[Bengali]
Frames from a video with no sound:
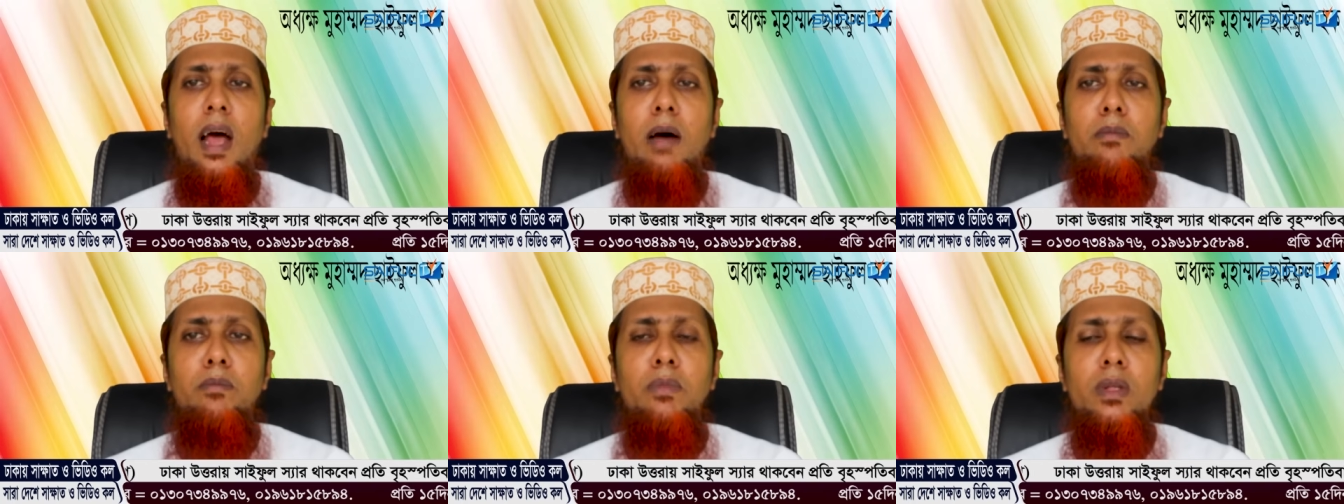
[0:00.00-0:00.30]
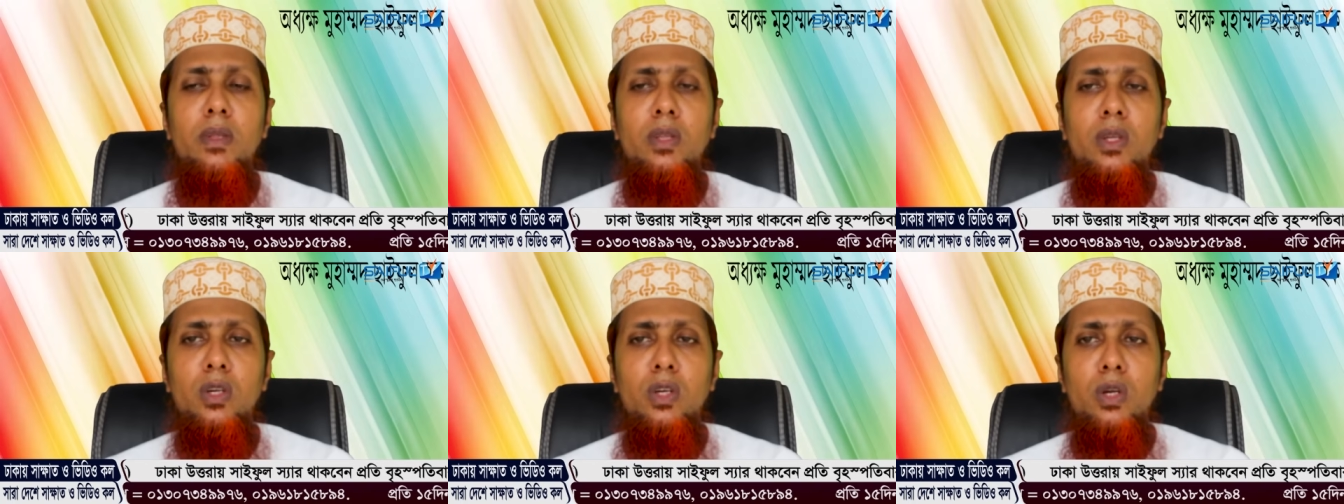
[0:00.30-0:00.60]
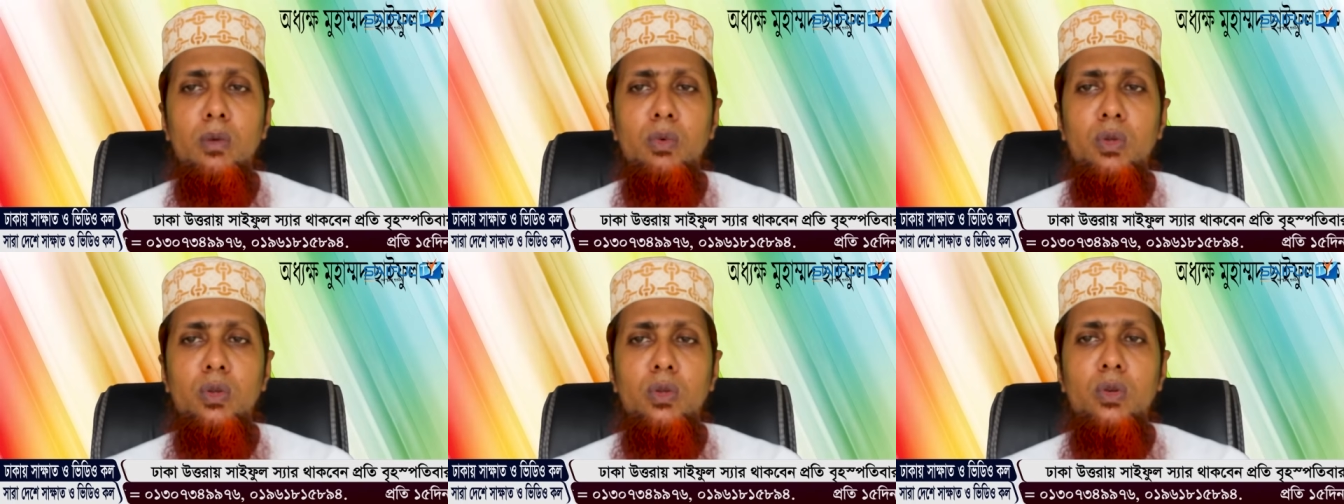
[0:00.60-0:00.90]
আমরা যে
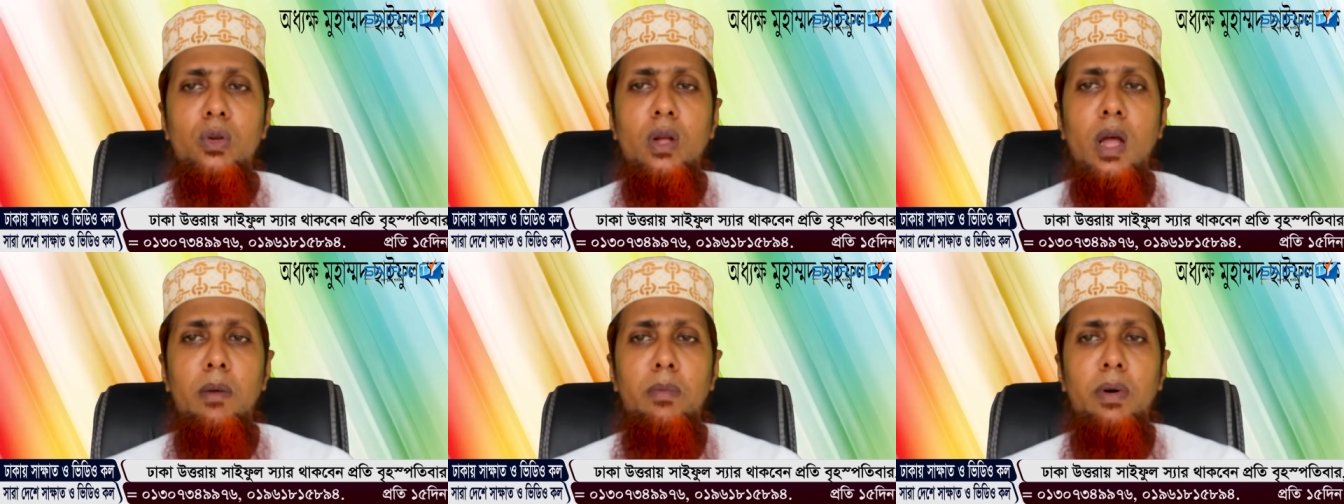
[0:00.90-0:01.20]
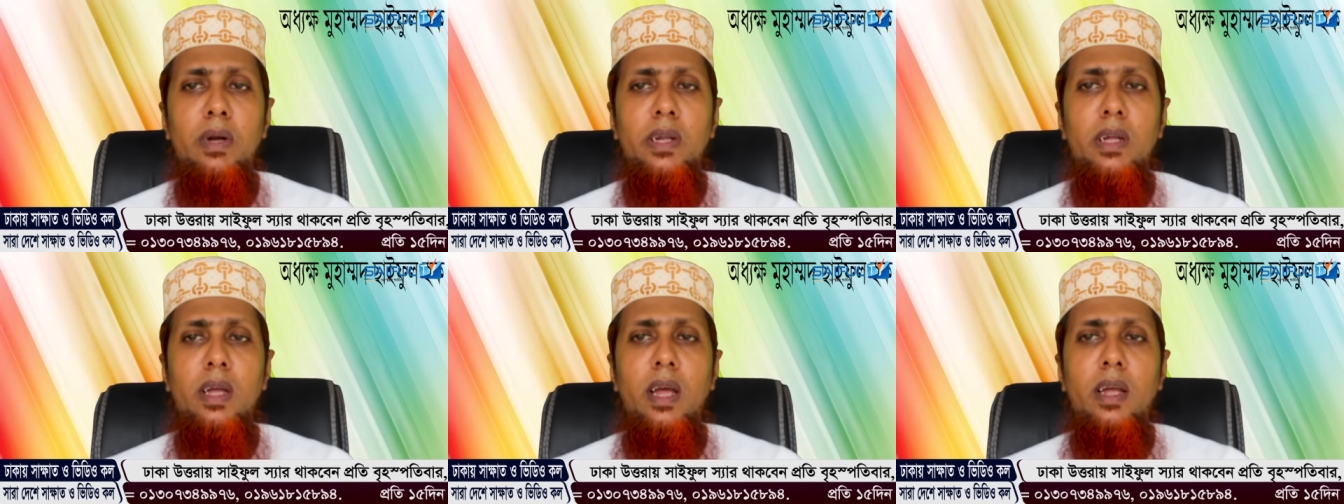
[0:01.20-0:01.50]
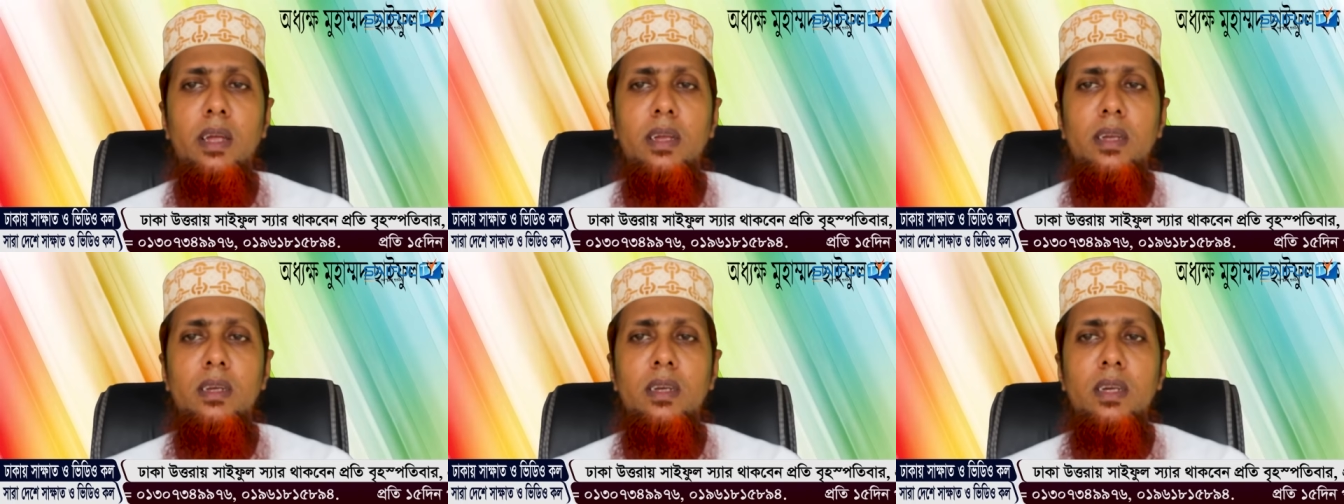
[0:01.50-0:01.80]
সমস্ত খাবার
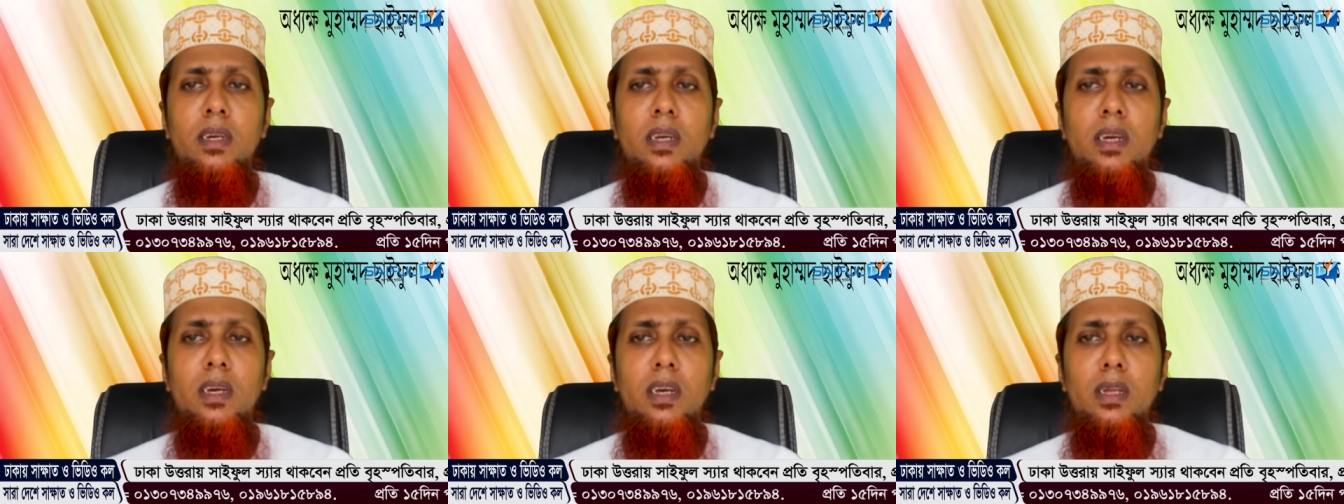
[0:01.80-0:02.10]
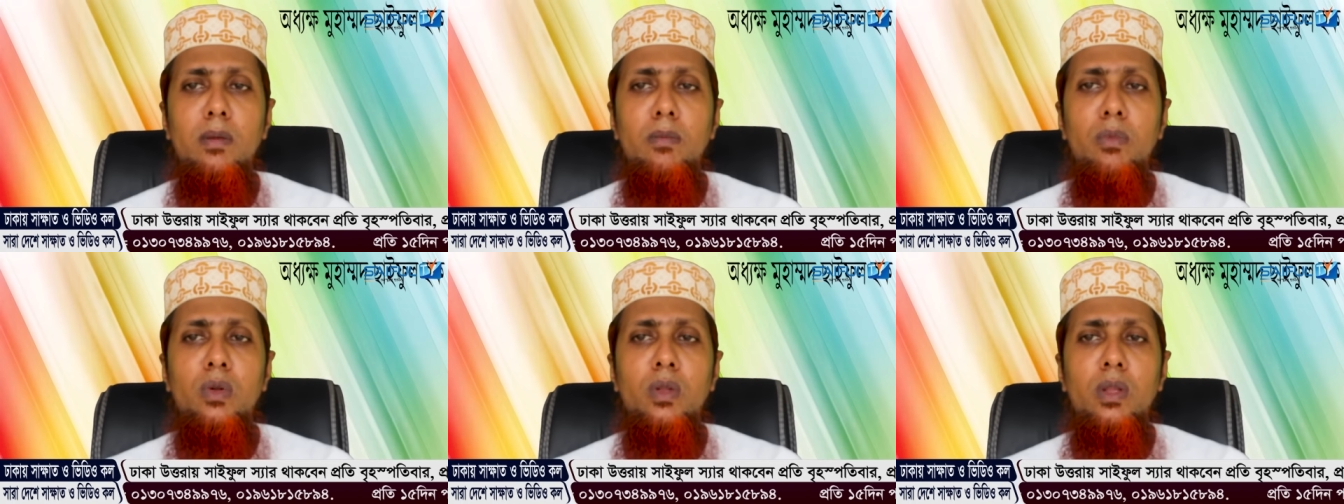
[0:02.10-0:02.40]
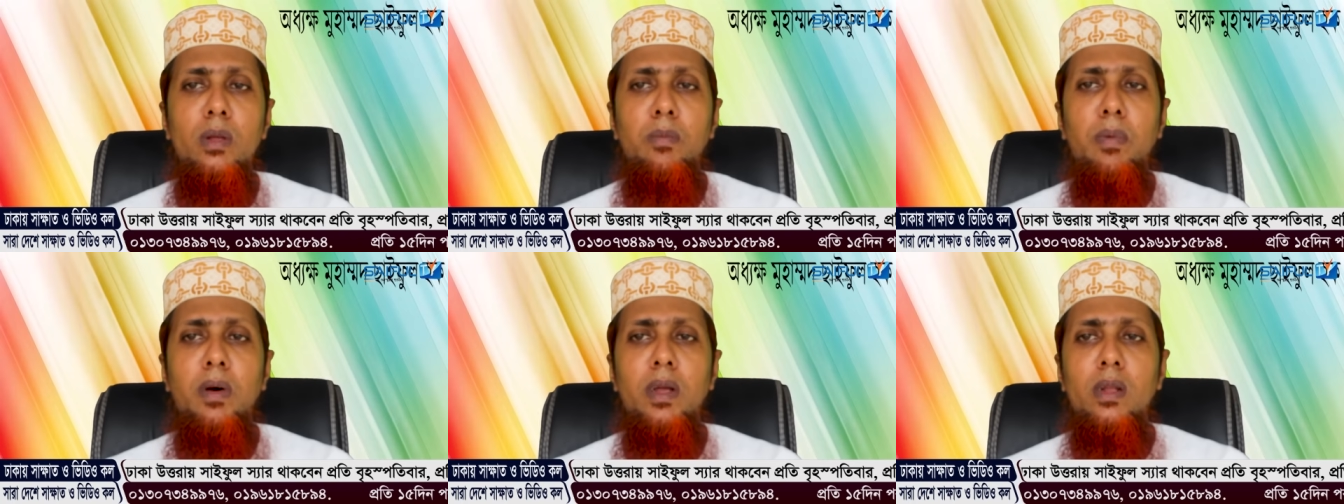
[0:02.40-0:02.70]
খাই সেটা ডিম
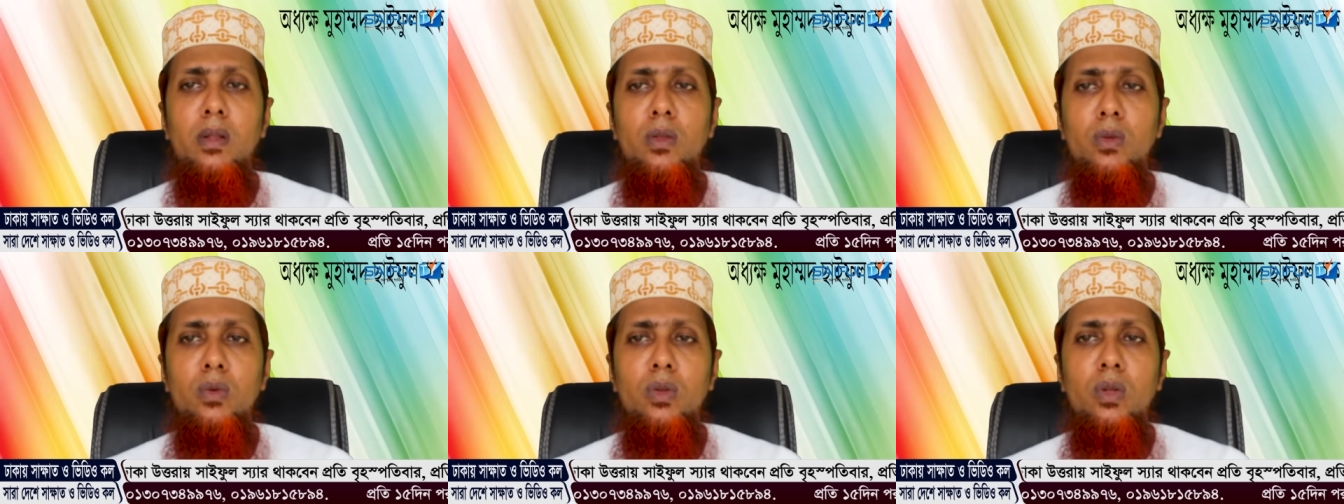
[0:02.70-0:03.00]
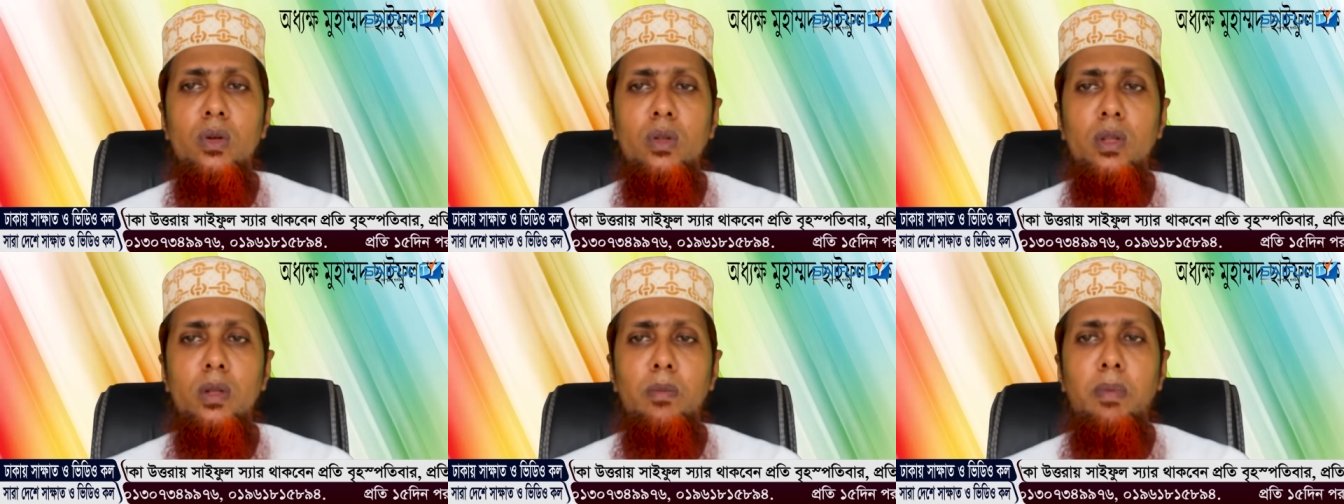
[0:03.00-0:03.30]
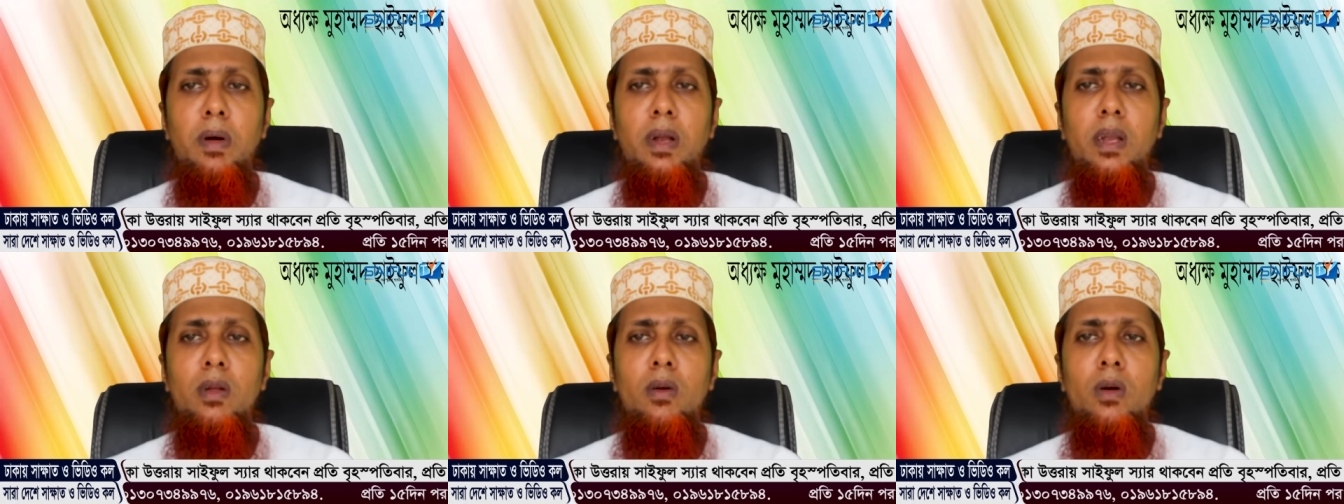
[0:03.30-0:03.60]
হতে পারে দুধ হতে
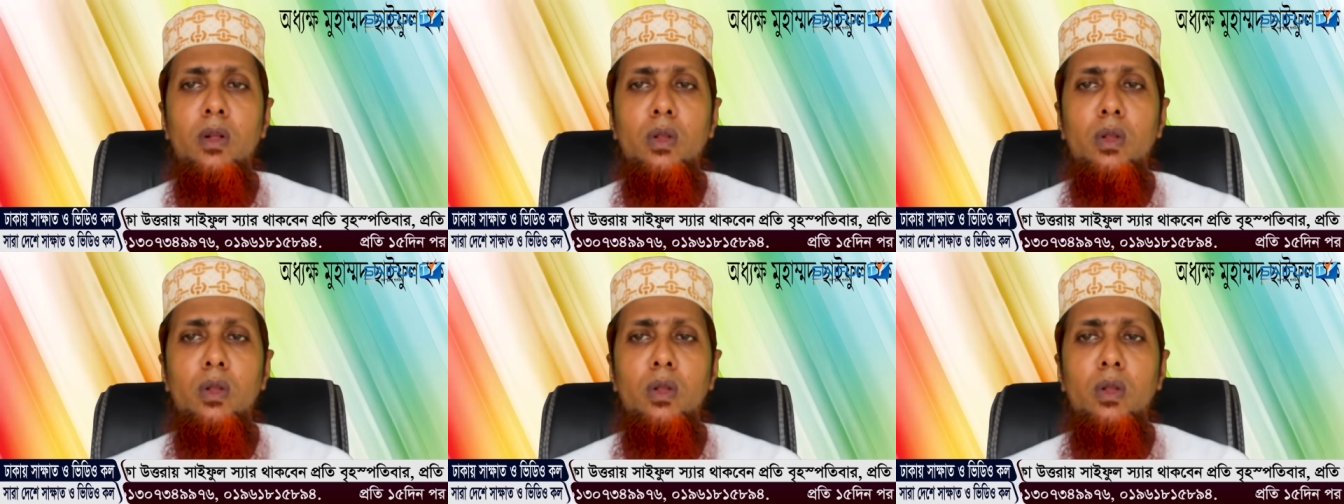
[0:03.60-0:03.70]
পারে